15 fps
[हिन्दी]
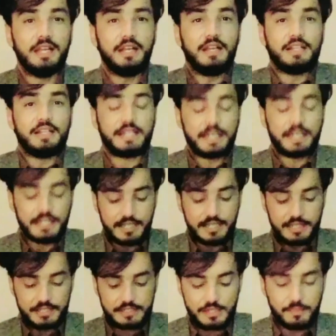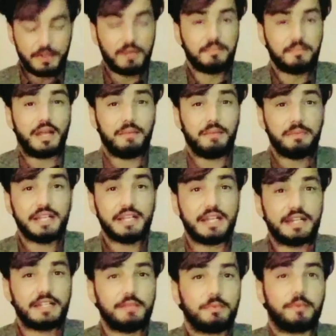देखिए जब हम एम डी
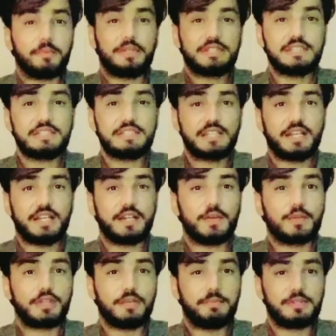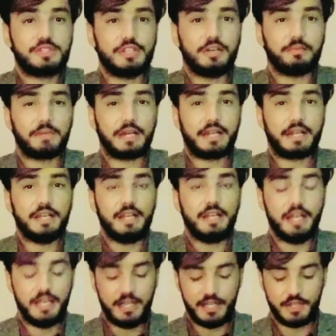कैट की प्रिपरेशन कर रहे होते हैं बच्चे हमारे
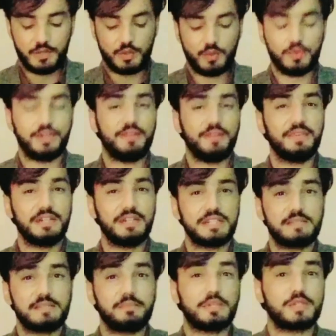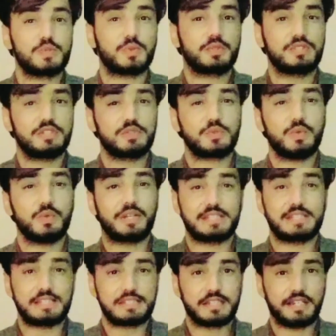तो वो डिफरेंट किस्म के सोर्सेज को
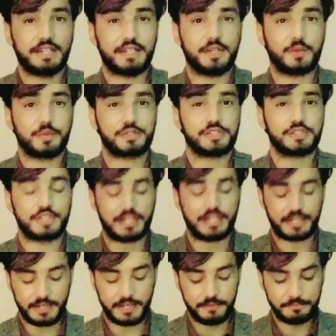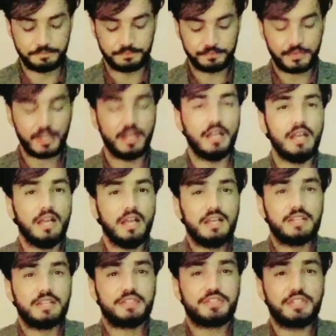एक्सेस करने की कोशिश करते
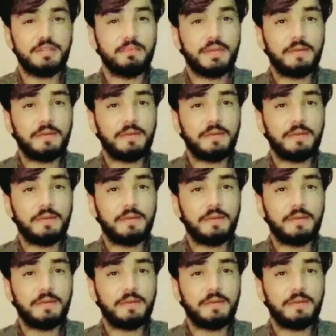हैं जिनमें